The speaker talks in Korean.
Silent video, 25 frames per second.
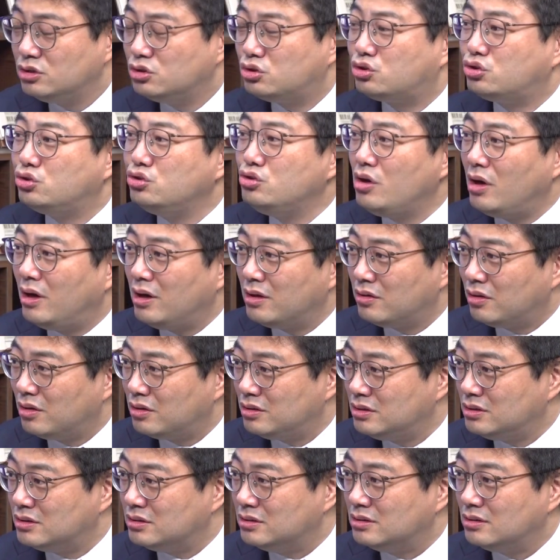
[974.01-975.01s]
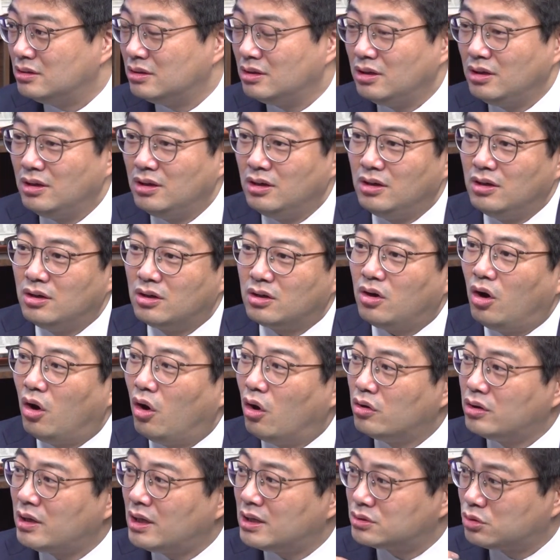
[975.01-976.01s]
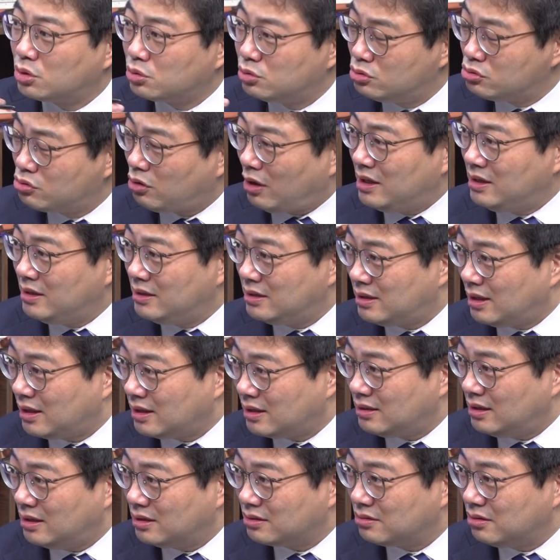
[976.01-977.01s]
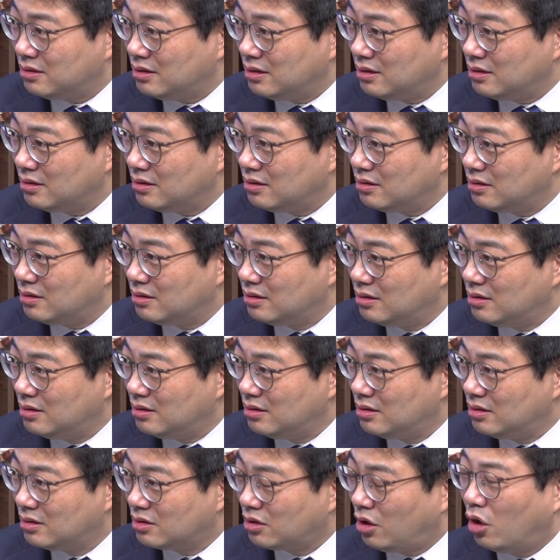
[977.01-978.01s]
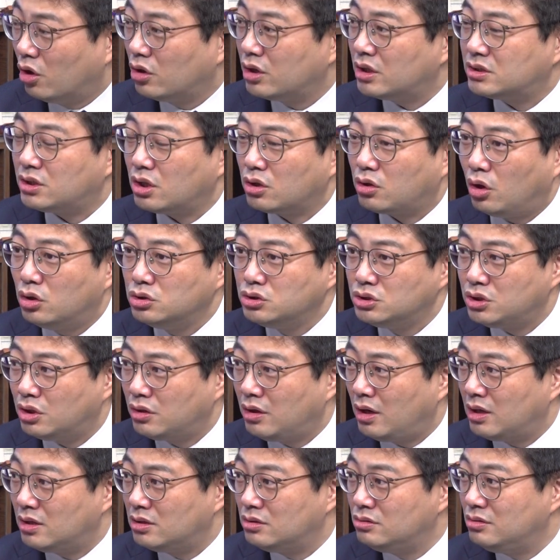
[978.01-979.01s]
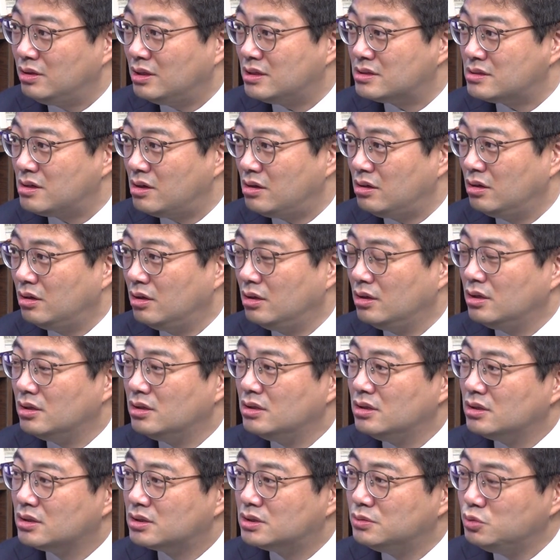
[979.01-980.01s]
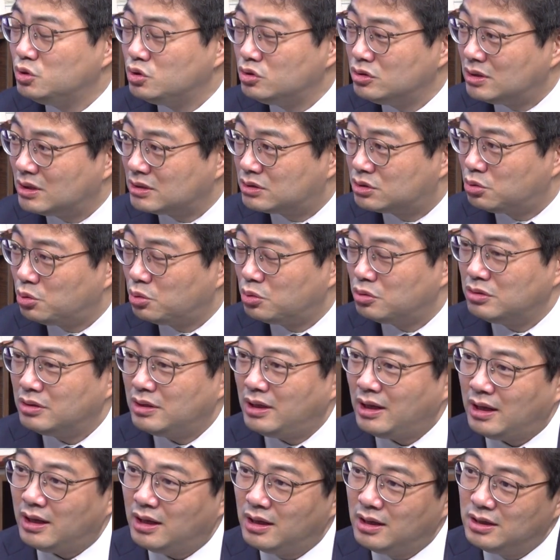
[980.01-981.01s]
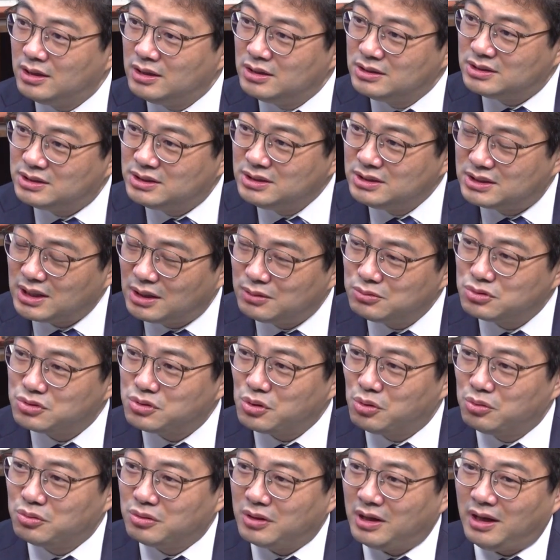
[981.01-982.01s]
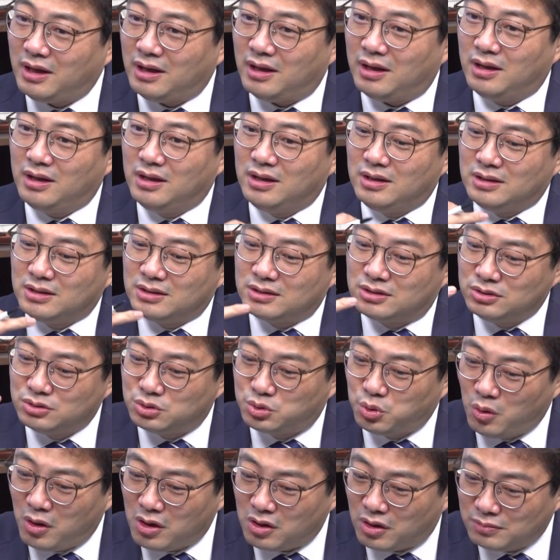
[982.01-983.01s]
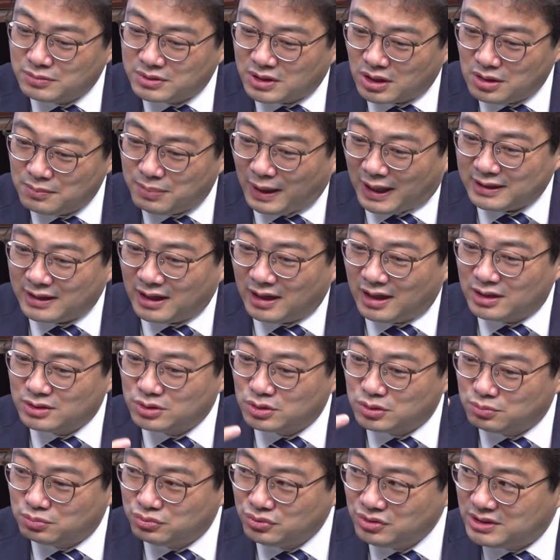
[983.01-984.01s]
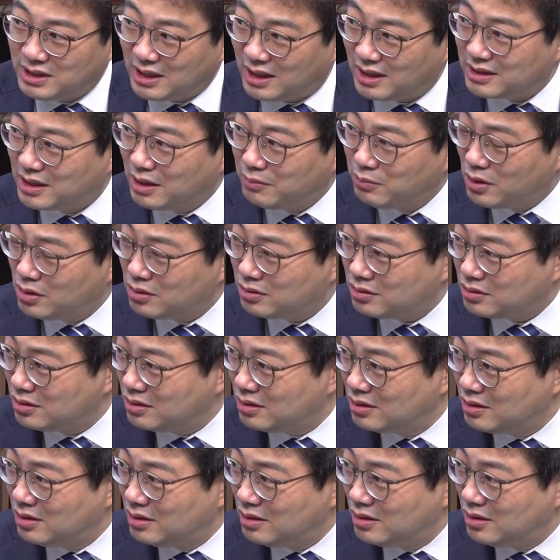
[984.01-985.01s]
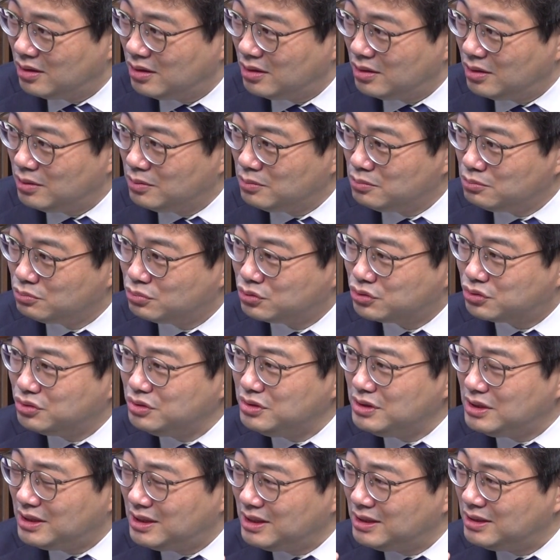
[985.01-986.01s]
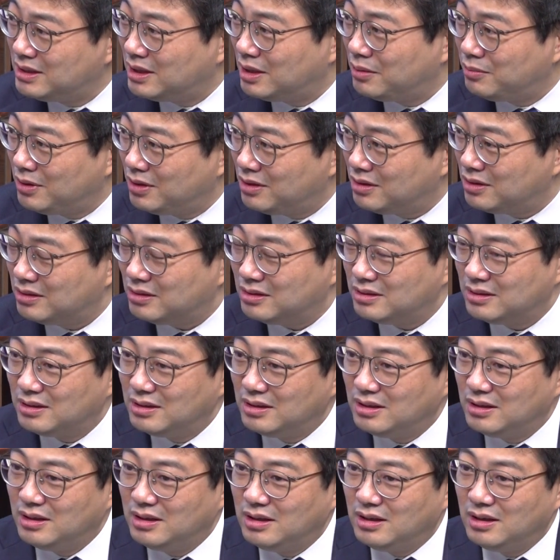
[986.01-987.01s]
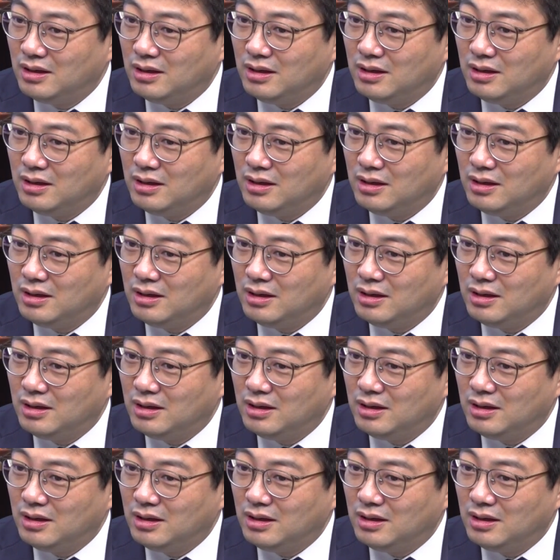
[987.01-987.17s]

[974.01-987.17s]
중요한 거는 거래소를 관리를 하게 될 거예요. 거래소 건전화를 위해서 금융위가 들어오는데 진짜 무서운 게 그 종합검사를 받아가지고 문제가 되면 무슨 일이 있냐면 음.